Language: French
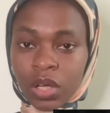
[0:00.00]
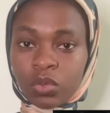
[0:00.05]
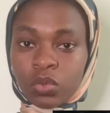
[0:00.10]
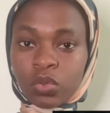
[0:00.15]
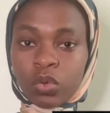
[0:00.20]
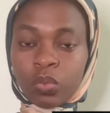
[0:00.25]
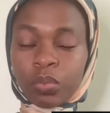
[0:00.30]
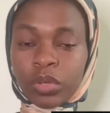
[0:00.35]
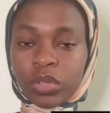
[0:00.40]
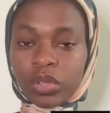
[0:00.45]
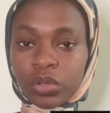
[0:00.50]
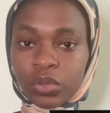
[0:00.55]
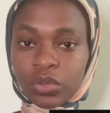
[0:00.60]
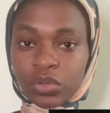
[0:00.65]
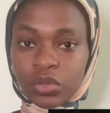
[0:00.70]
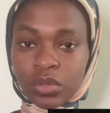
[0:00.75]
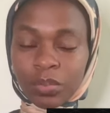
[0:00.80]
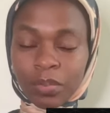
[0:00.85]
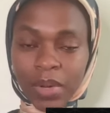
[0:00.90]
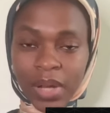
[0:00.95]
Donc pendant que
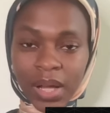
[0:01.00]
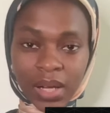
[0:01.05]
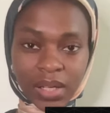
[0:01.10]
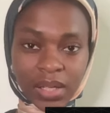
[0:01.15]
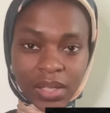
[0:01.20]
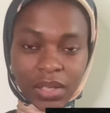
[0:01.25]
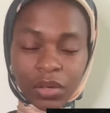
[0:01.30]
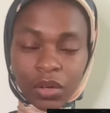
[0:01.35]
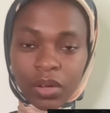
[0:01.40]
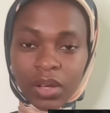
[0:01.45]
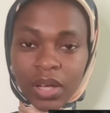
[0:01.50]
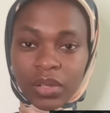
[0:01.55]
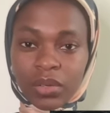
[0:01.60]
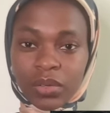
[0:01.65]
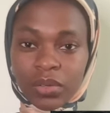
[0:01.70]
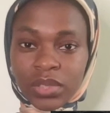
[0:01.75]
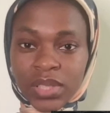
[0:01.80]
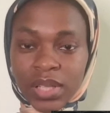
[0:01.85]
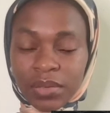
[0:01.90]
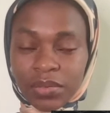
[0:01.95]
je parle, les grands
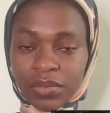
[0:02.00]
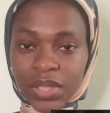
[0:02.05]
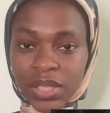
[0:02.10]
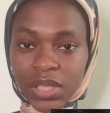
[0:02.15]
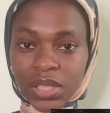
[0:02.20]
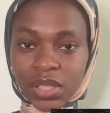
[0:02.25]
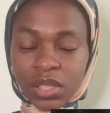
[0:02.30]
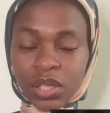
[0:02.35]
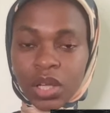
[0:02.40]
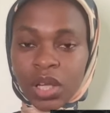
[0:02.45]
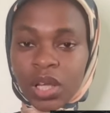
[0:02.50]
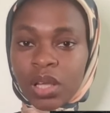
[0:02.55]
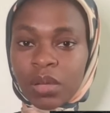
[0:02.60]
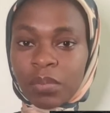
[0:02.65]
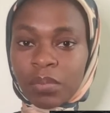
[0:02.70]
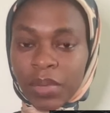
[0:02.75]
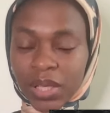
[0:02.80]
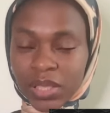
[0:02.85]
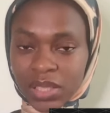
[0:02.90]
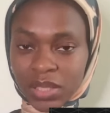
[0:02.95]
gagnants s'affichent.
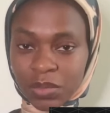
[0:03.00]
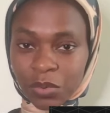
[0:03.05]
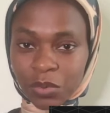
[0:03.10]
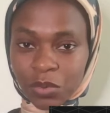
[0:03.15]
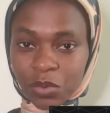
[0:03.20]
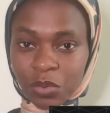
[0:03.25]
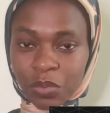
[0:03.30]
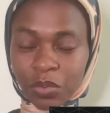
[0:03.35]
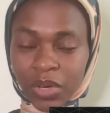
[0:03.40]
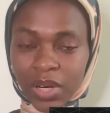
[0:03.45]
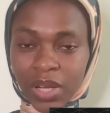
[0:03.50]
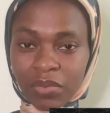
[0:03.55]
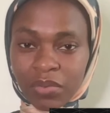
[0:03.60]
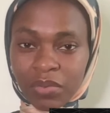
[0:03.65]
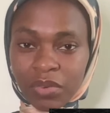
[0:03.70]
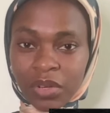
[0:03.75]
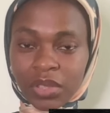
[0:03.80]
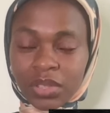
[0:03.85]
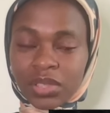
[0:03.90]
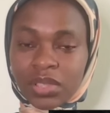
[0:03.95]
Merci beaucoup pour la
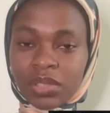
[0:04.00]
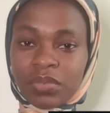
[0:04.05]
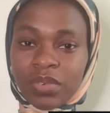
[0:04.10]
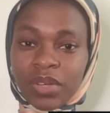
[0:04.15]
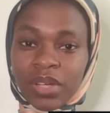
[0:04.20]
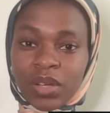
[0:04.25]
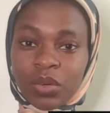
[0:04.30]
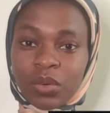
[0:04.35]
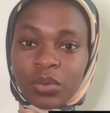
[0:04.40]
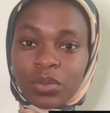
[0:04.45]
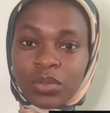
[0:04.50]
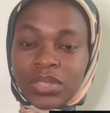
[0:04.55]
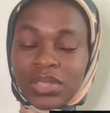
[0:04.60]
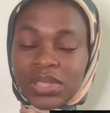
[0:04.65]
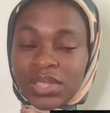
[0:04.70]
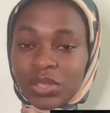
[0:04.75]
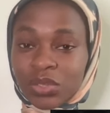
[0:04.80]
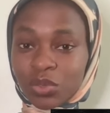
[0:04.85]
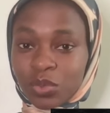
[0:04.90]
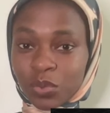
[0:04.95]
force. Frérot,
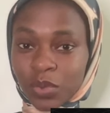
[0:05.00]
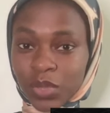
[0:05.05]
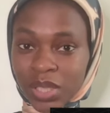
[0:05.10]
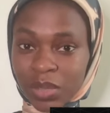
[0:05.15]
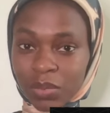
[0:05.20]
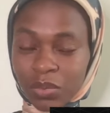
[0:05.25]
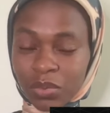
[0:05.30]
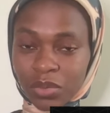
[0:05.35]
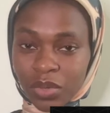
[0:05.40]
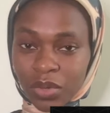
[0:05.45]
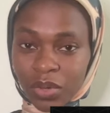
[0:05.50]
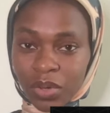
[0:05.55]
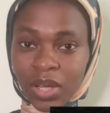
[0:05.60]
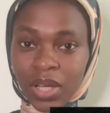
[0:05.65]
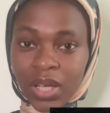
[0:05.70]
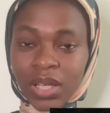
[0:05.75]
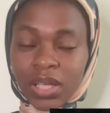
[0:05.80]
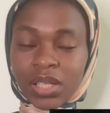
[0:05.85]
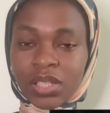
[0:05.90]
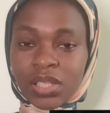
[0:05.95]
si tu es débutant,
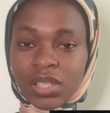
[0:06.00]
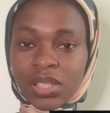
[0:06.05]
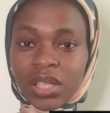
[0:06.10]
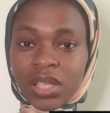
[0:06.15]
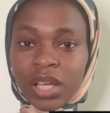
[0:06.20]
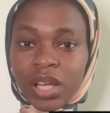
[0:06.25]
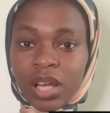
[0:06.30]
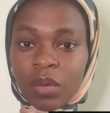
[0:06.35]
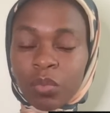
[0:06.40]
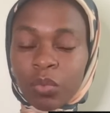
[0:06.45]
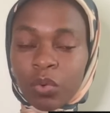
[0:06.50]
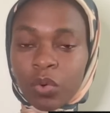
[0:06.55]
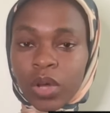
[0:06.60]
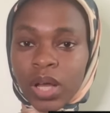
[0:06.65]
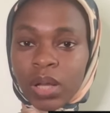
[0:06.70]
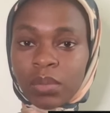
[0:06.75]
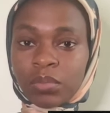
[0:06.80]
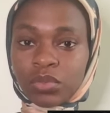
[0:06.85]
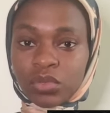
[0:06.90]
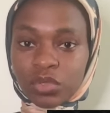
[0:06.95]
j'ai créé un
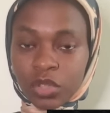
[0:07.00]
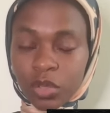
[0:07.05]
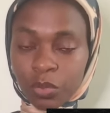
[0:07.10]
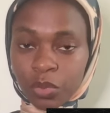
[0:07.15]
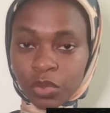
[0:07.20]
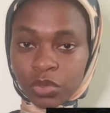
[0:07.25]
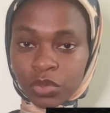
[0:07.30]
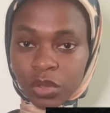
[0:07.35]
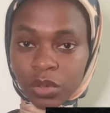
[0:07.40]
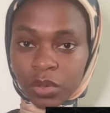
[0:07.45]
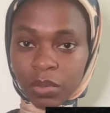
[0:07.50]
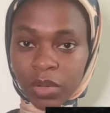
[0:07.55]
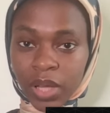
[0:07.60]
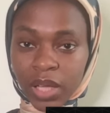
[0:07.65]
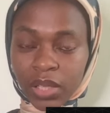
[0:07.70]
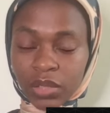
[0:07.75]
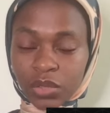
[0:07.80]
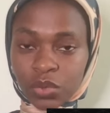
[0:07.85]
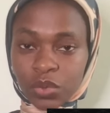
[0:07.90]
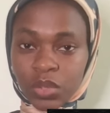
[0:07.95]
programme 100%
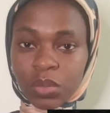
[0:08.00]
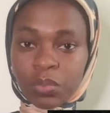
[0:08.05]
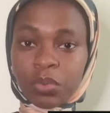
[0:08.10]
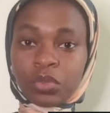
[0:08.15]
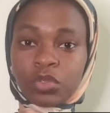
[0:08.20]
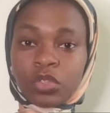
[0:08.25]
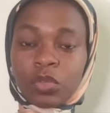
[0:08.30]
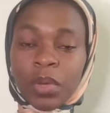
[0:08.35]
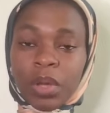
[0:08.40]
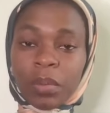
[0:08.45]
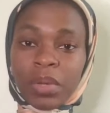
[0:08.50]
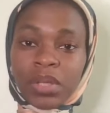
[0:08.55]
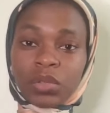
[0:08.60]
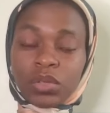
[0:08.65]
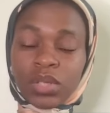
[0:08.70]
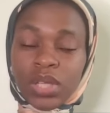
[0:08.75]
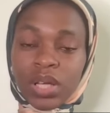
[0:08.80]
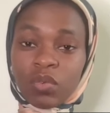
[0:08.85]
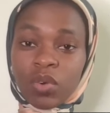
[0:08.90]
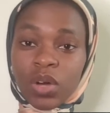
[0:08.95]
gratuit pour te permettre
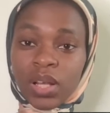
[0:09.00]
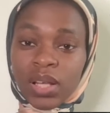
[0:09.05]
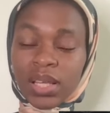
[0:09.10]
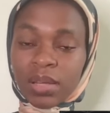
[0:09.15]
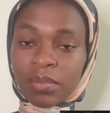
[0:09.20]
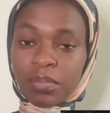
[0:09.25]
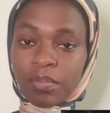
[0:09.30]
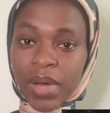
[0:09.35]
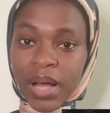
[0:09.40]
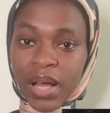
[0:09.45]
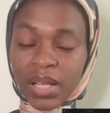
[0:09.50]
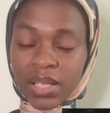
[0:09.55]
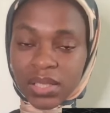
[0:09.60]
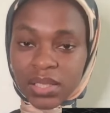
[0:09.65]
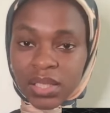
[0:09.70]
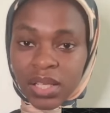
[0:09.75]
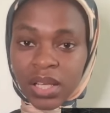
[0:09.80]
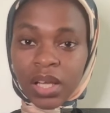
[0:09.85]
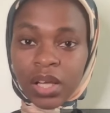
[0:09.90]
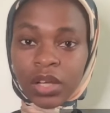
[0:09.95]
d'avoir les
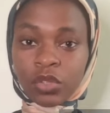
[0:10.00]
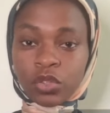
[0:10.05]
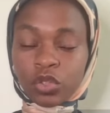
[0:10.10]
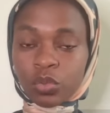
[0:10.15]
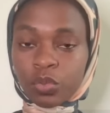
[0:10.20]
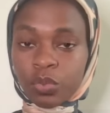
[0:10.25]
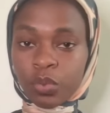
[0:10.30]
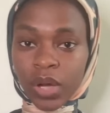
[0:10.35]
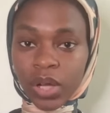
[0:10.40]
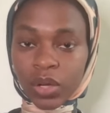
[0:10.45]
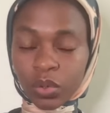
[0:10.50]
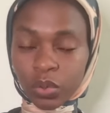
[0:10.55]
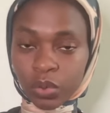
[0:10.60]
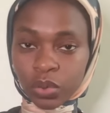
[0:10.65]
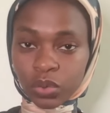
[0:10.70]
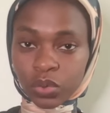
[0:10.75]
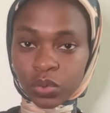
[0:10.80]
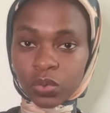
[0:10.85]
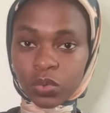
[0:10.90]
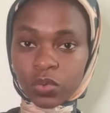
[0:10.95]
bases. Tu pourras le
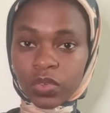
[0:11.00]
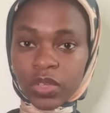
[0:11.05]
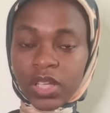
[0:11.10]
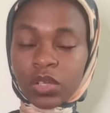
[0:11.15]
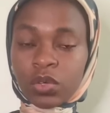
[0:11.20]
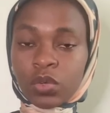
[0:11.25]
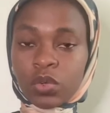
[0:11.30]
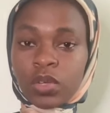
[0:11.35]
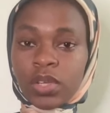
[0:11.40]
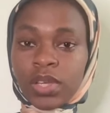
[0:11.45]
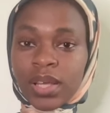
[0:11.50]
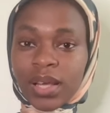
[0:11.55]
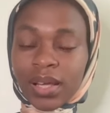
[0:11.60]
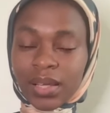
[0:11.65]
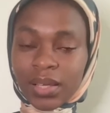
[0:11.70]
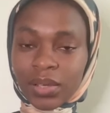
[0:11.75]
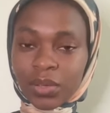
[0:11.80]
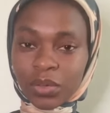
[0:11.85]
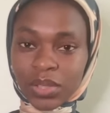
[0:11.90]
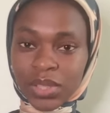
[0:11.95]
retrouver, le lien
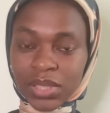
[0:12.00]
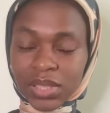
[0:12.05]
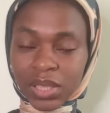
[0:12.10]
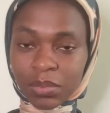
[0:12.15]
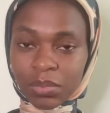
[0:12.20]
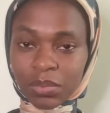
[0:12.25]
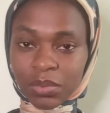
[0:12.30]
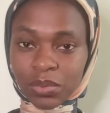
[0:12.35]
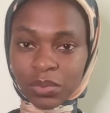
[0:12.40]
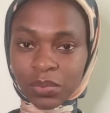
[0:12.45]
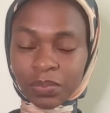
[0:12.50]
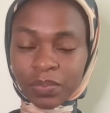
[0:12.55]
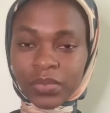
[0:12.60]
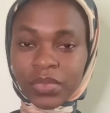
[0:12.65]
est en description.